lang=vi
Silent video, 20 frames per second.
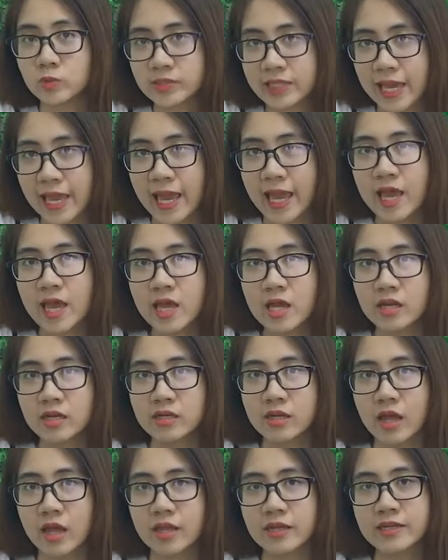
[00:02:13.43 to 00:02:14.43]
nhà
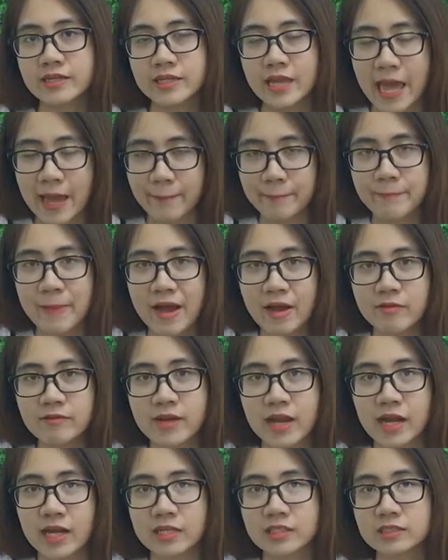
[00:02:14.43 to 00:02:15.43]
để đảm bảo
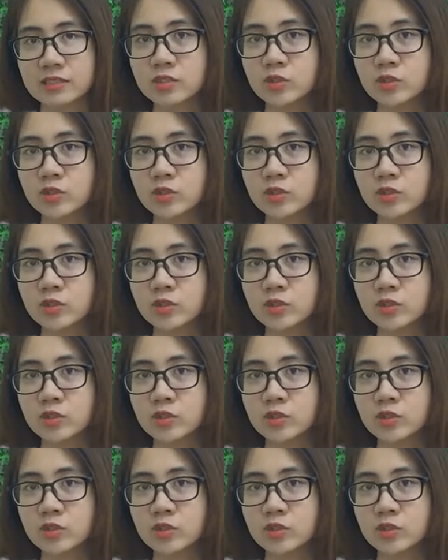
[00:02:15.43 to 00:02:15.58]
rằng